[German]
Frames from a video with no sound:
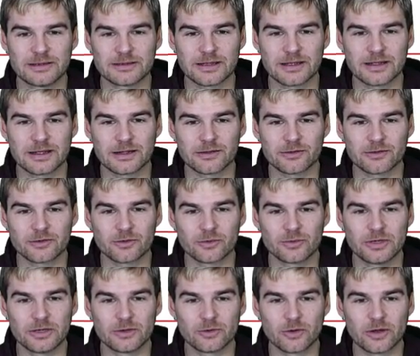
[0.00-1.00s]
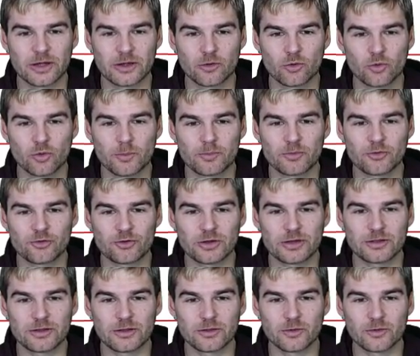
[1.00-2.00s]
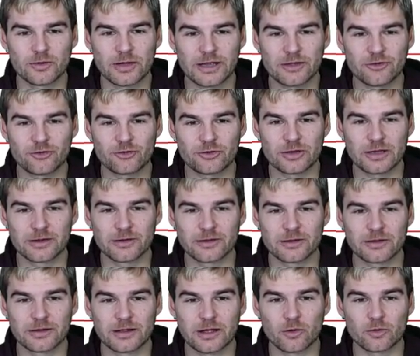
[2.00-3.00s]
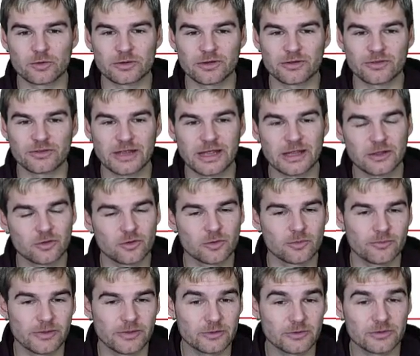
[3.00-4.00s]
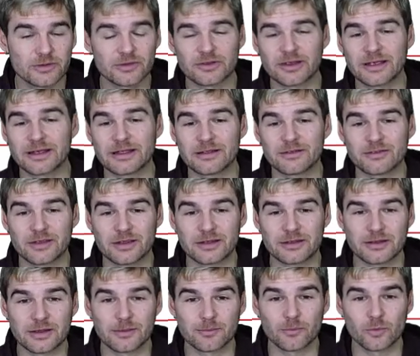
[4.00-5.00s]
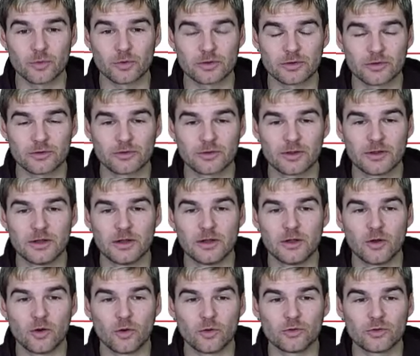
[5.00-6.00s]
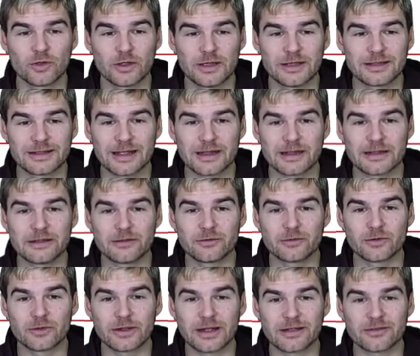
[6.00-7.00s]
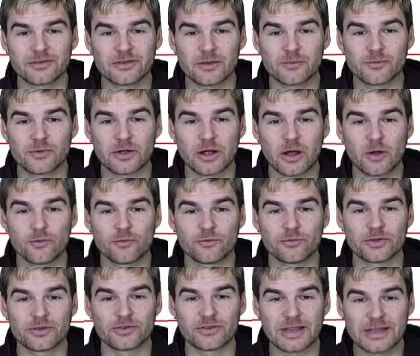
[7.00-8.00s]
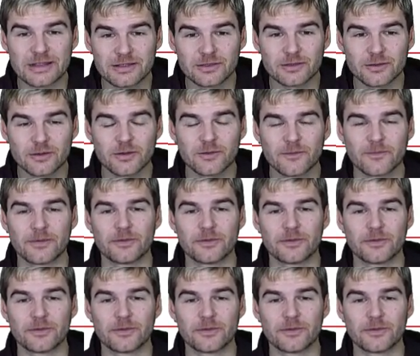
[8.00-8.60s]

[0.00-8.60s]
Dann kannst du hier noch eine Hörbestätigung einstellen, auch das Datum, das angezeigt haben möchtest. Und dann klickst du ganz einfach auf Versenden.